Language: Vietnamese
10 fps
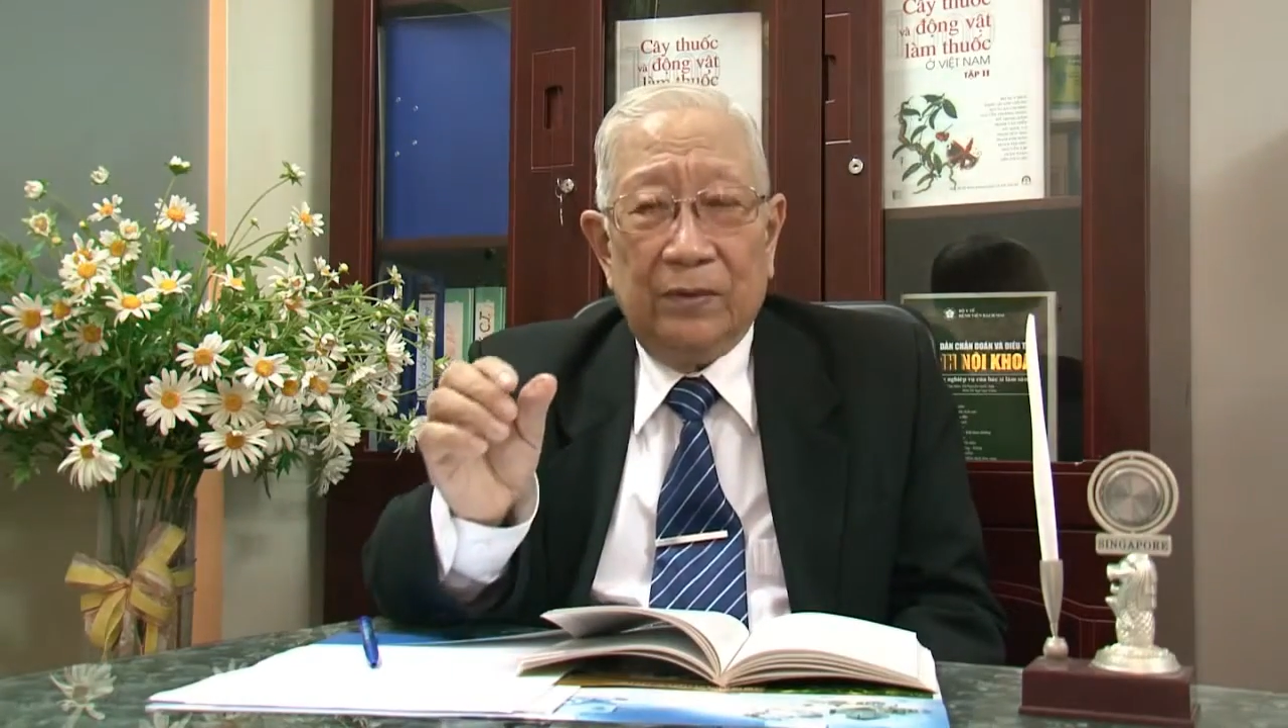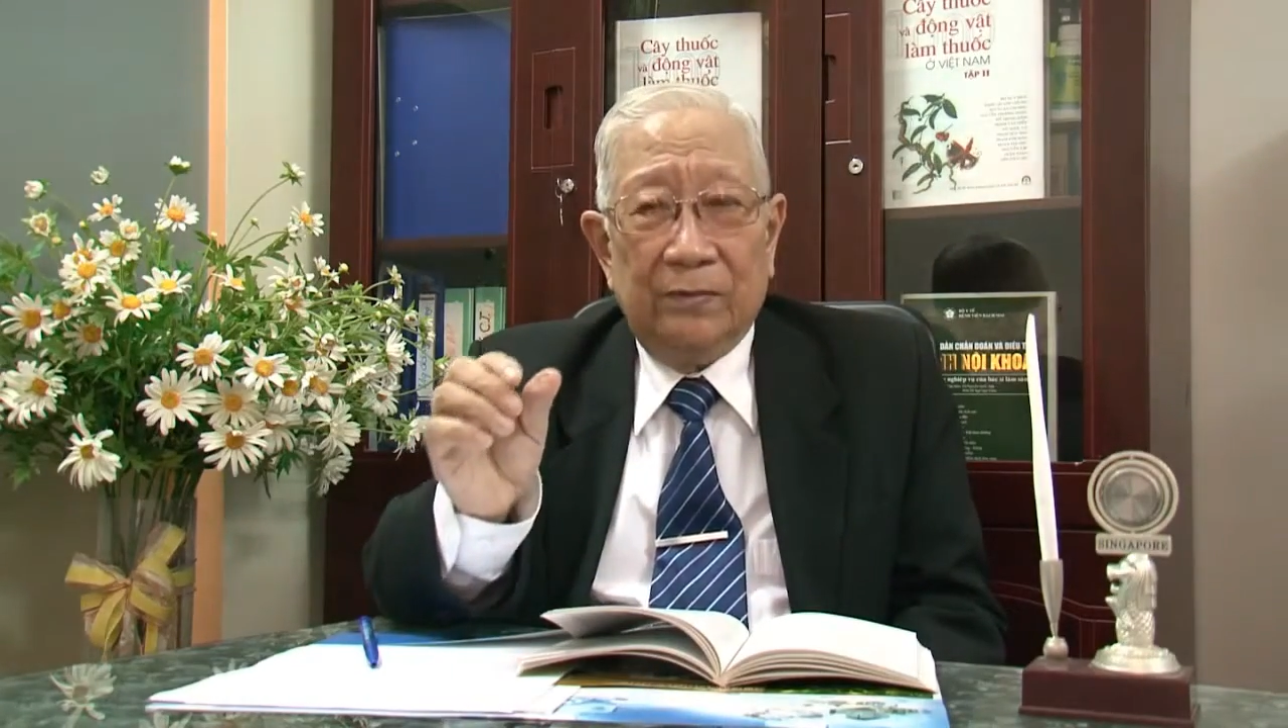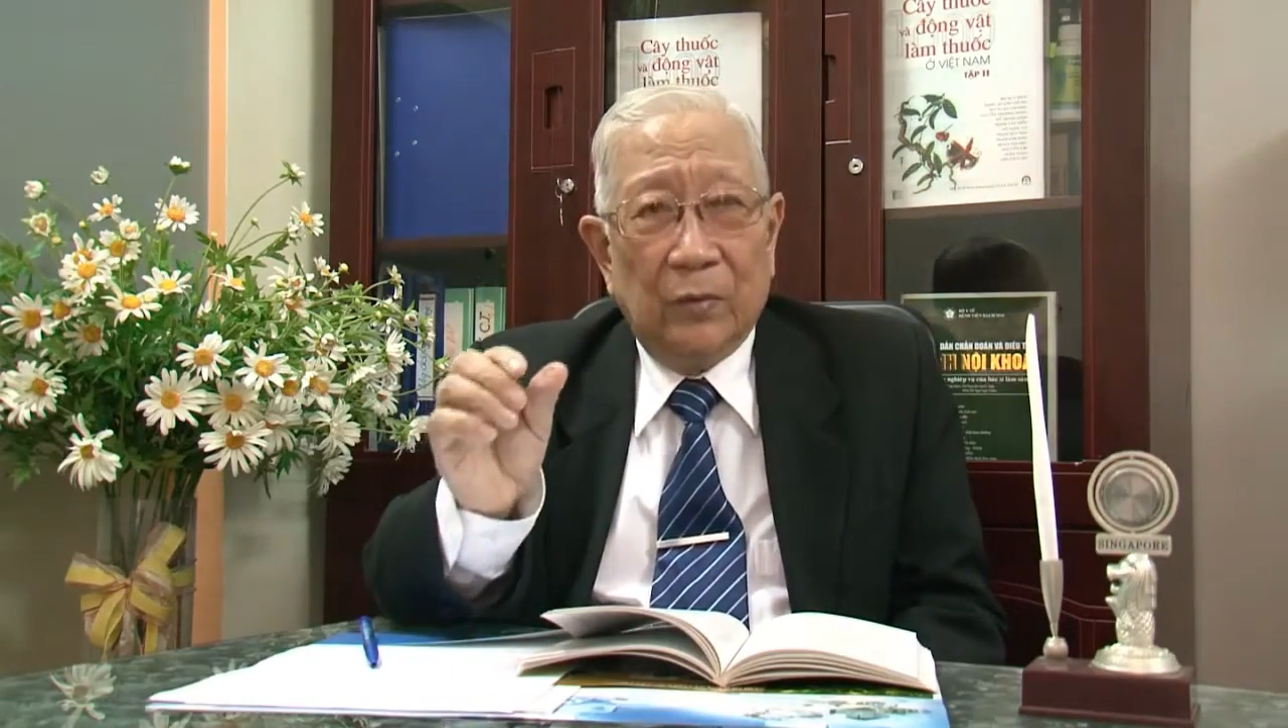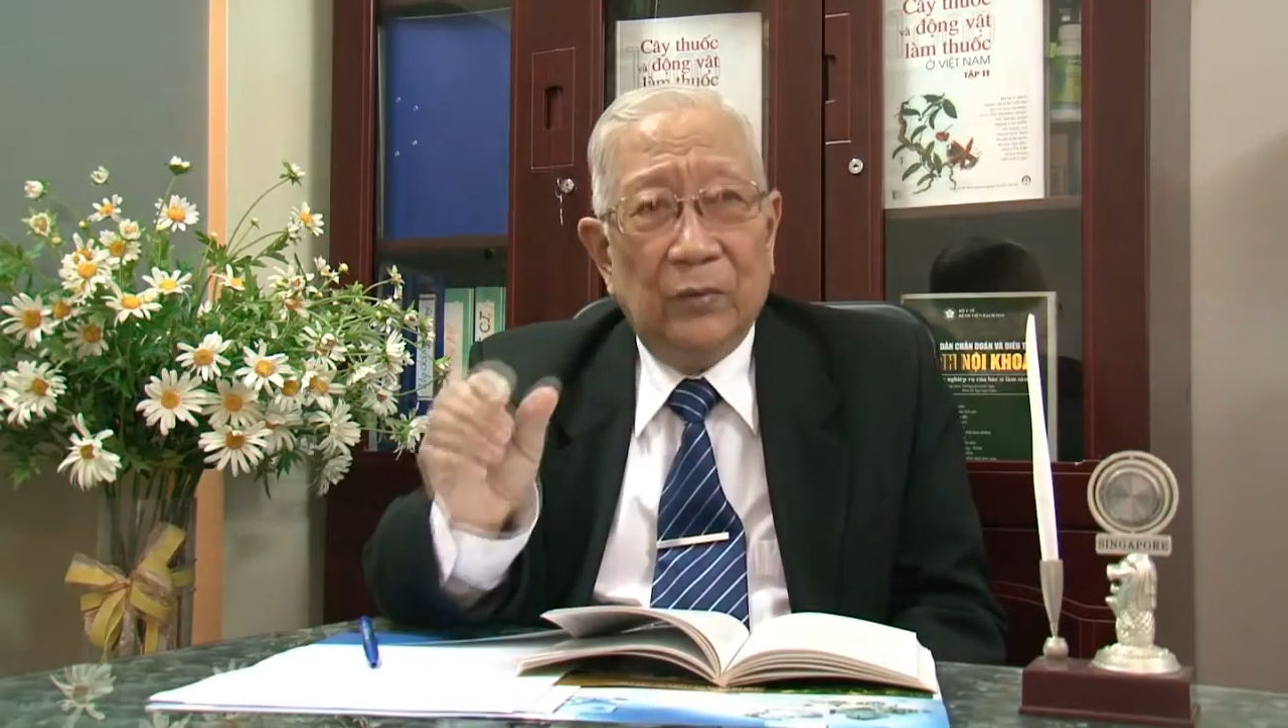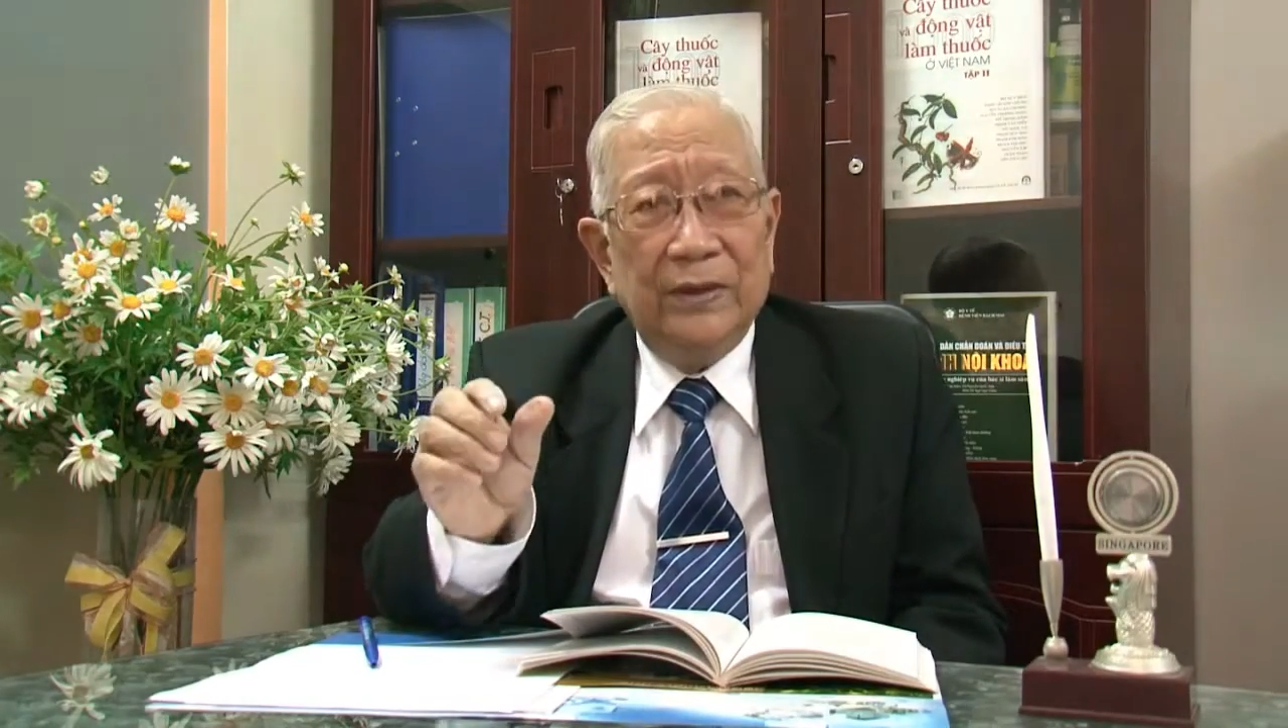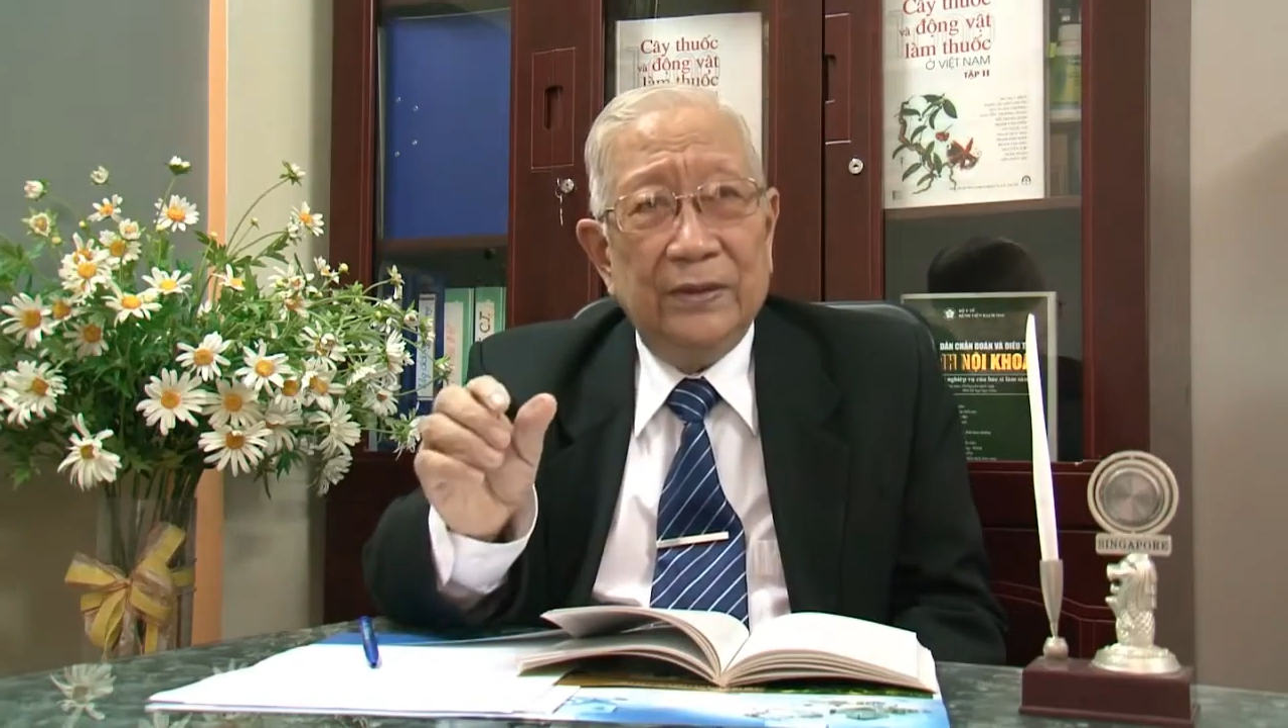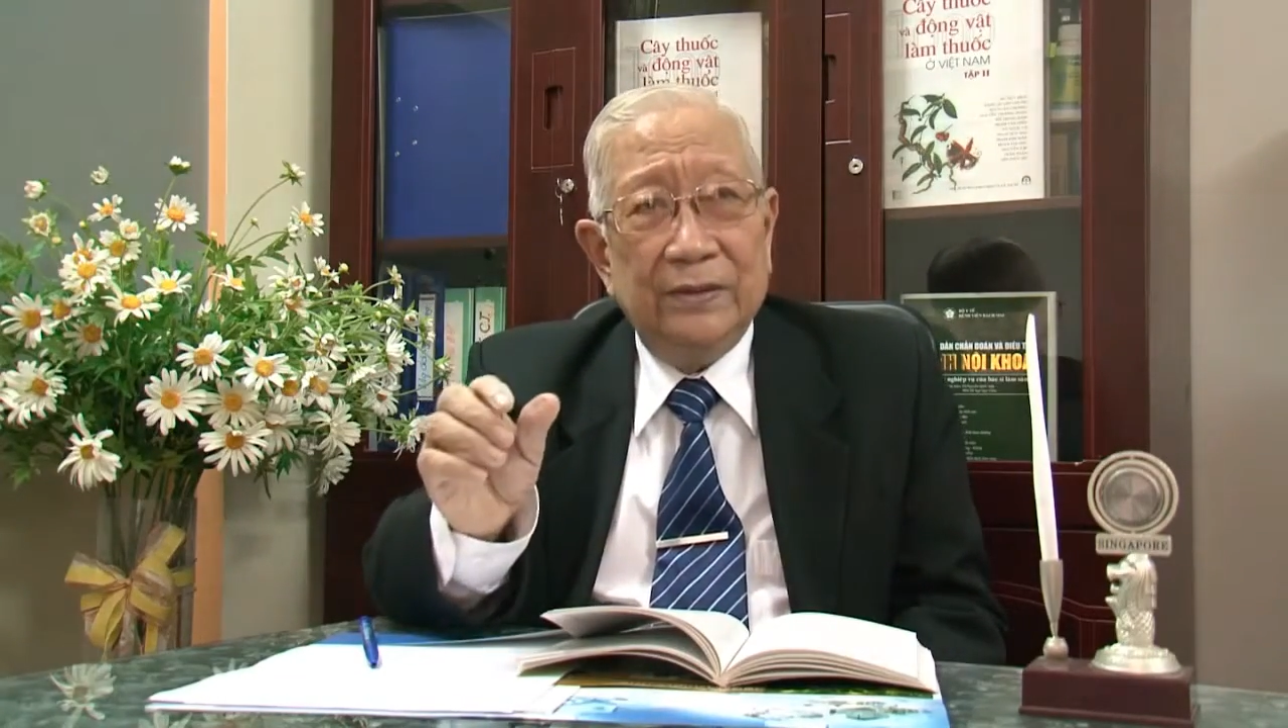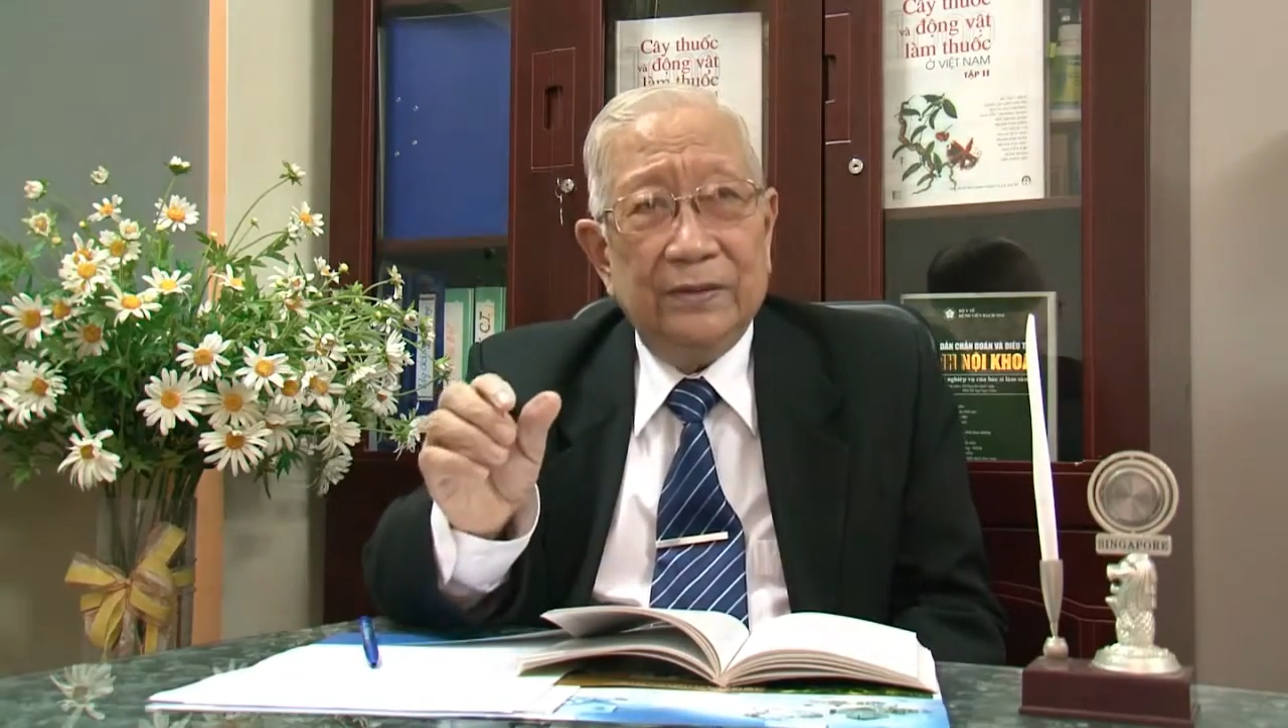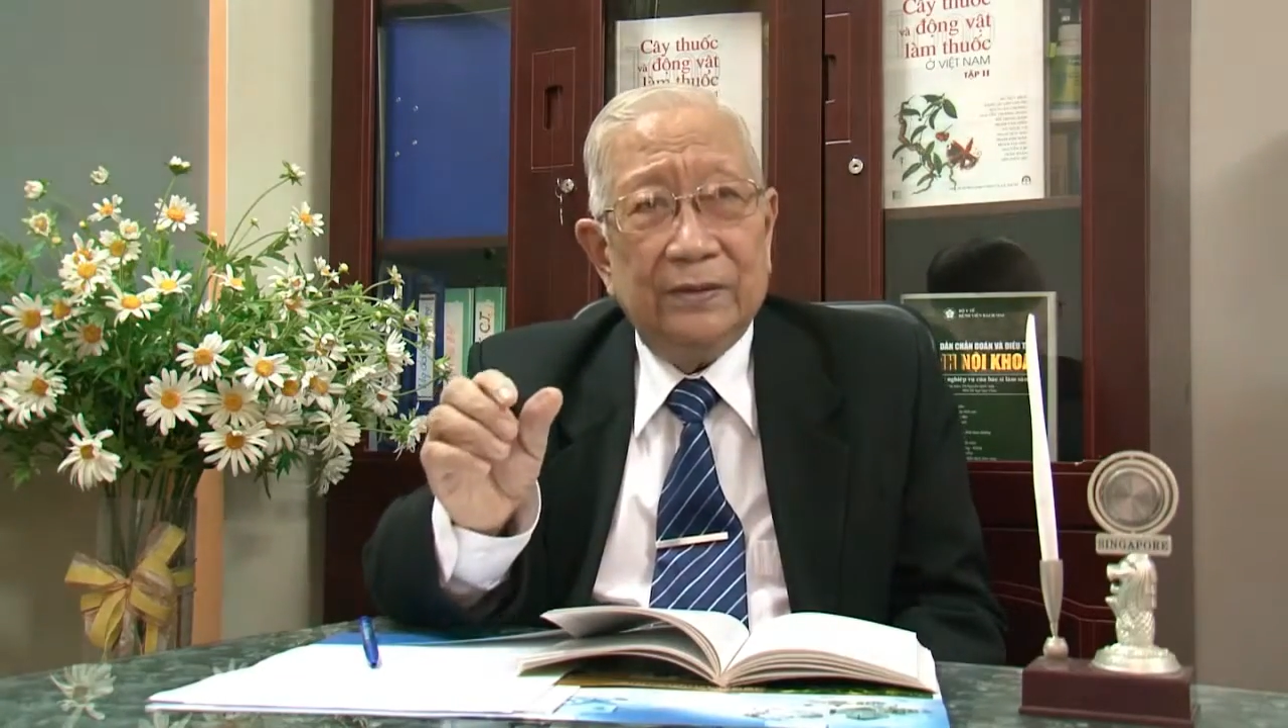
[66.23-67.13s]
4 đến